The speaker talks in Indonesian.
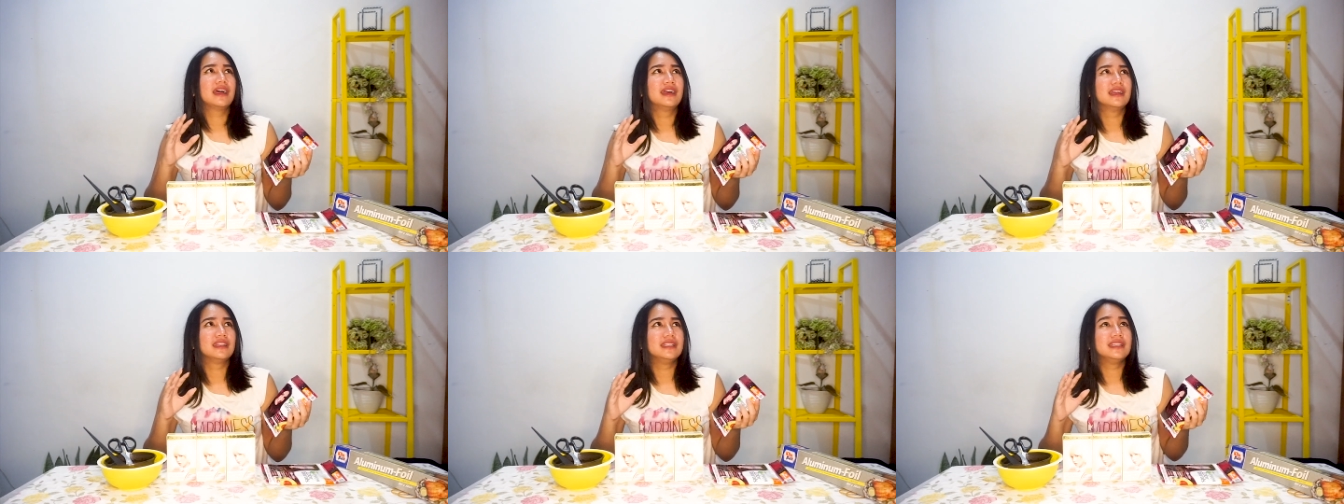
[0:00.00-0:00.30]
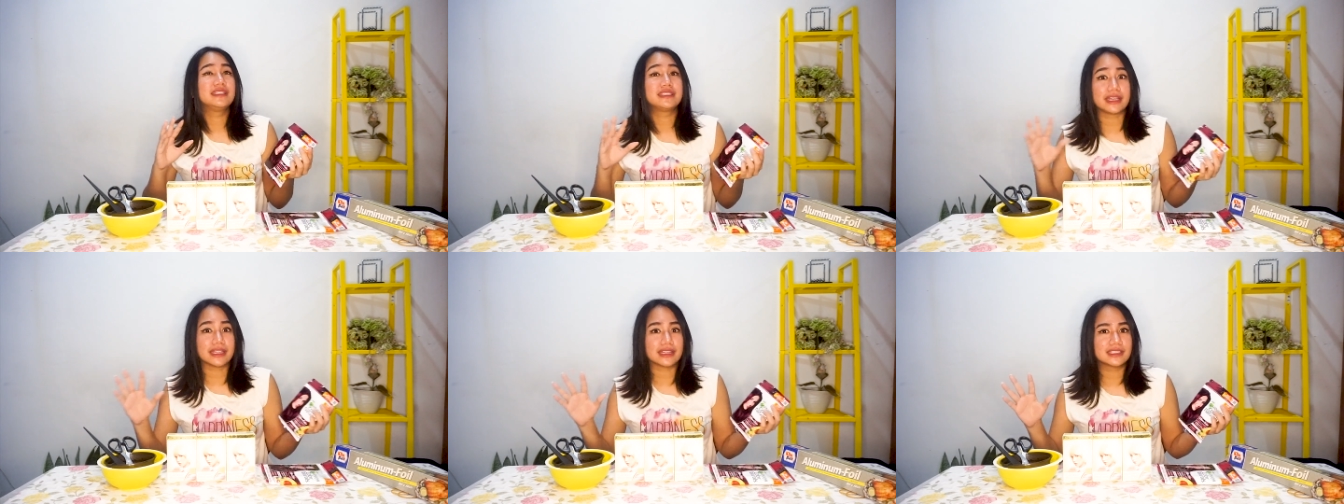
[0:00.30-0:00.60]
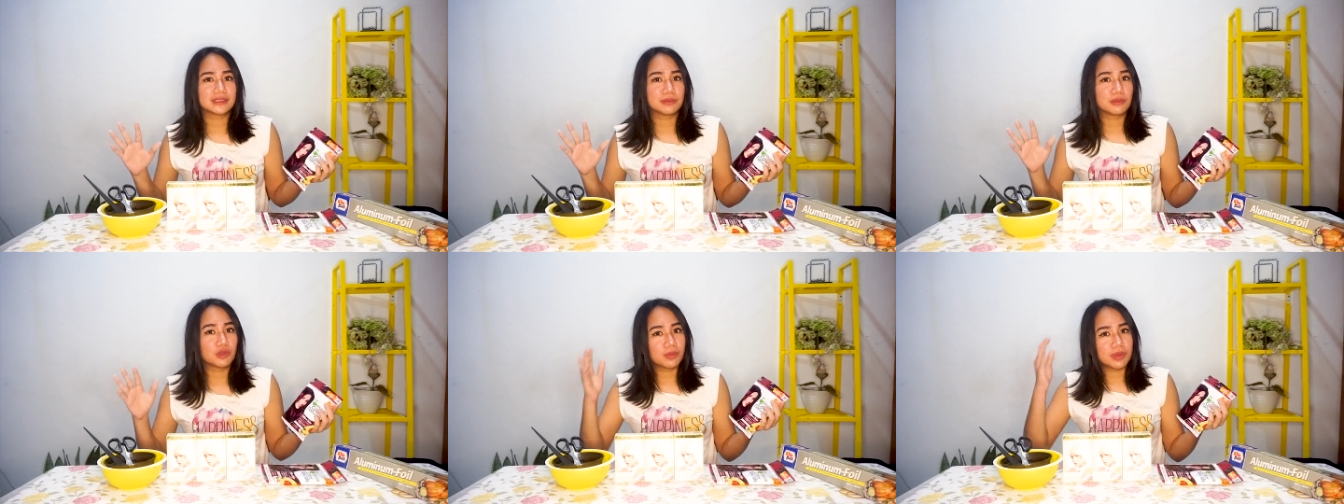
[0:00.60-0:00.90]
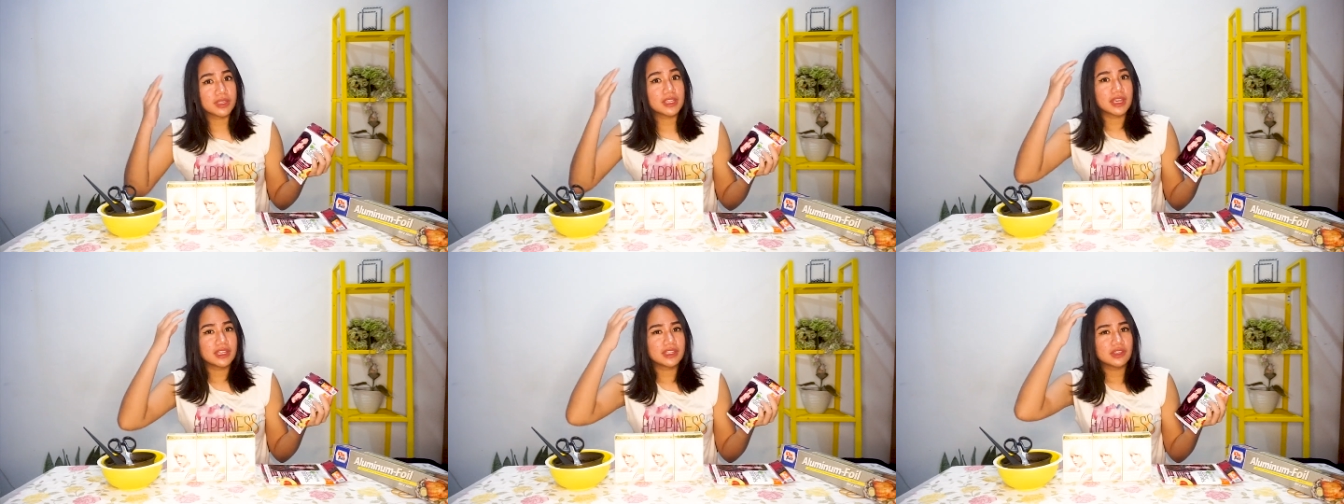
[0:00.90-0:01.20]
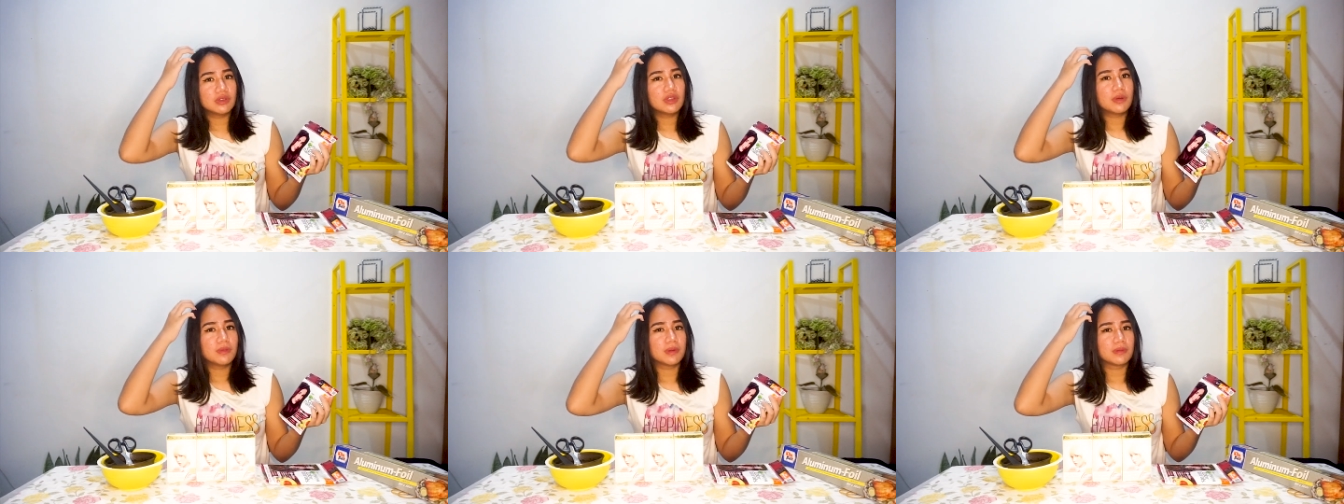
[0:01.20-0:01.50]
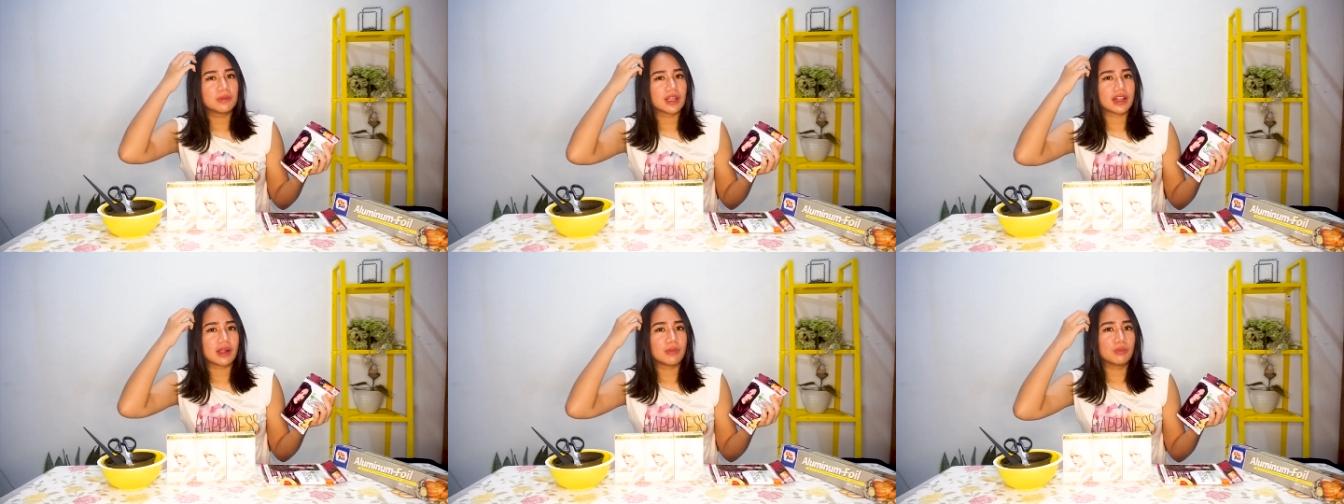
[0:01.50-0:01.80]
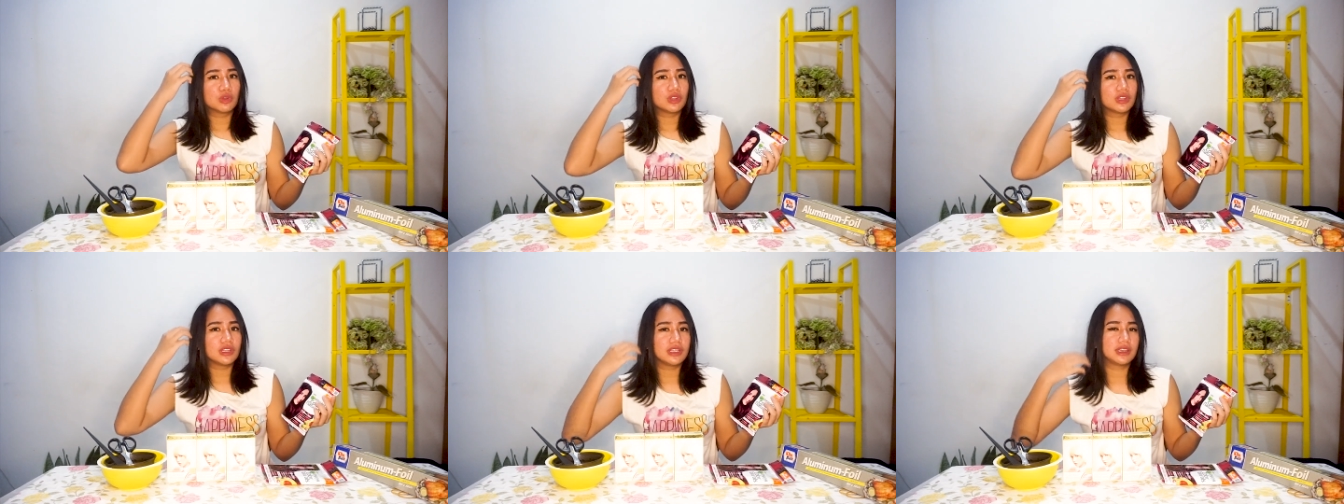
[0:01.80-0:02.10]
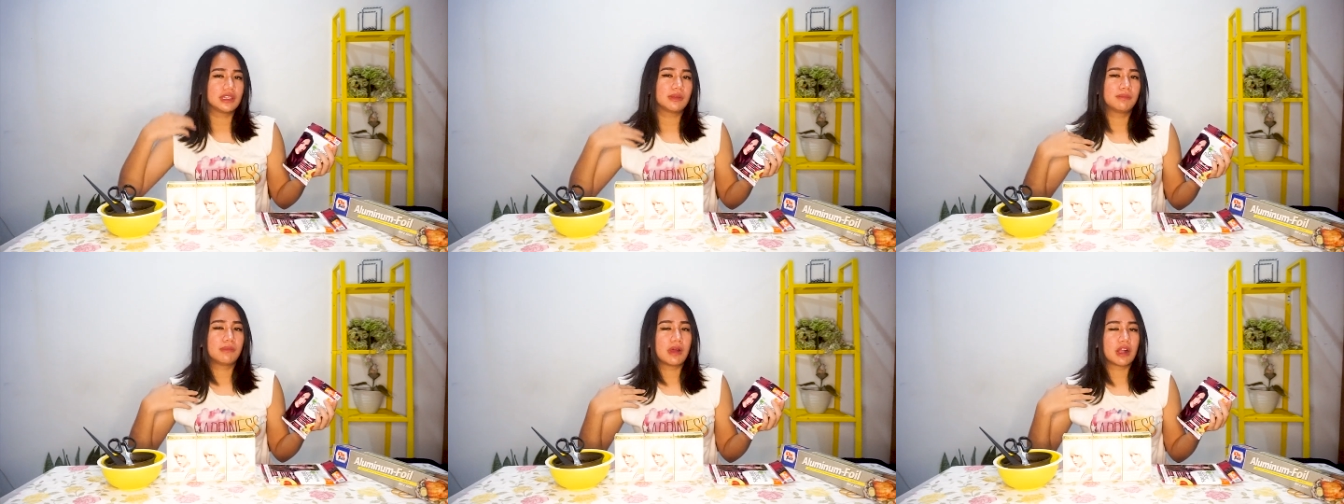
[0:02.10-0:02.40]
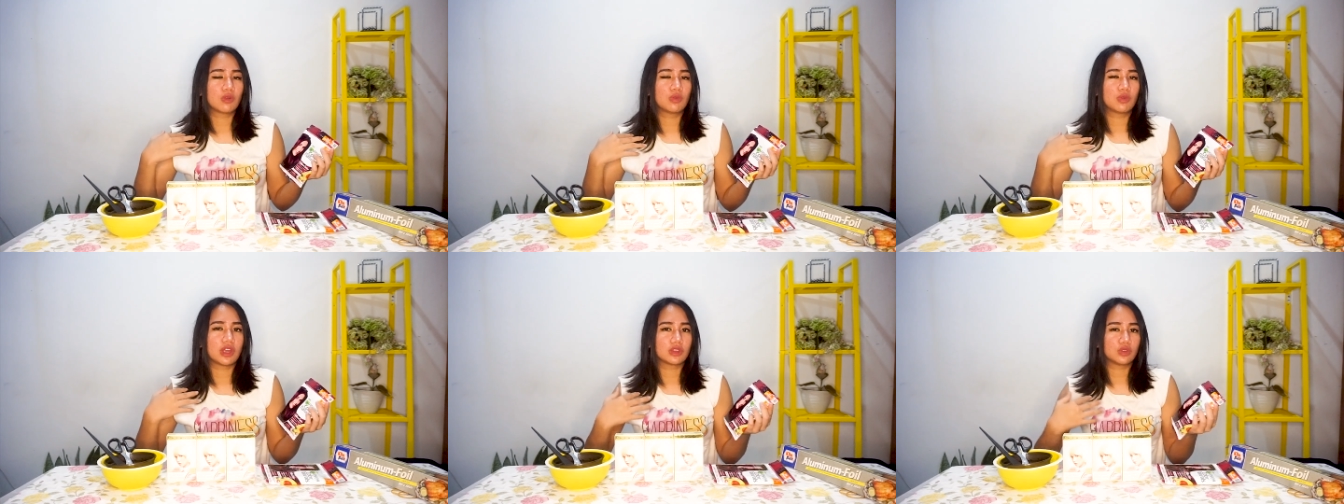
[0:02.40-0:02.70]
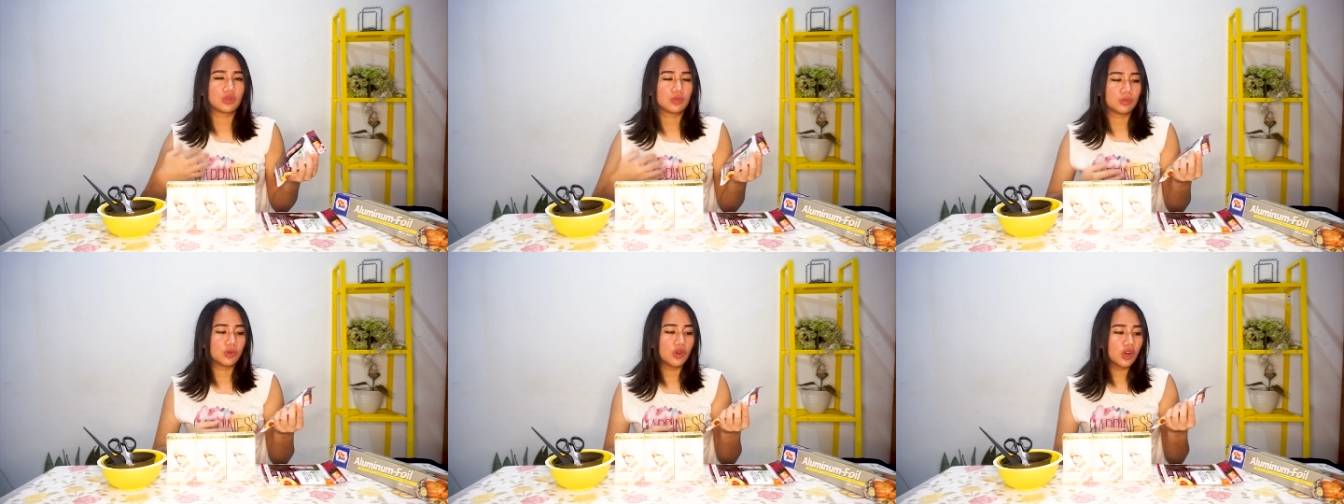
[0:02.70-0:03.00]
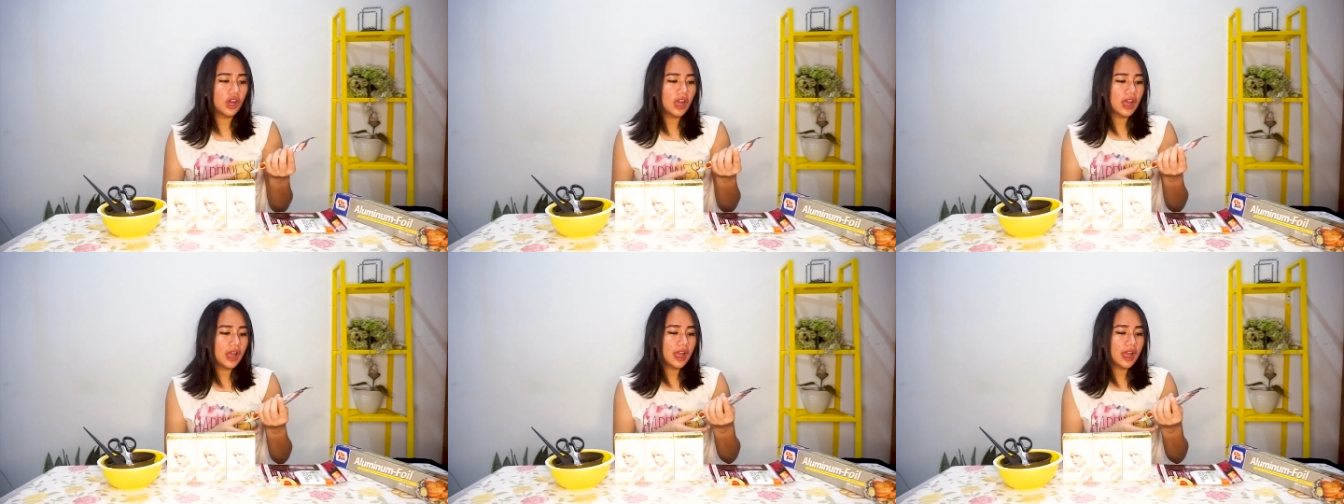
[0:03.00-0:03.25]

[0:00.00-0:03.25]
di chat sebelumnya jadi ini udah benar-benar rambut hitam baru yang tumbuh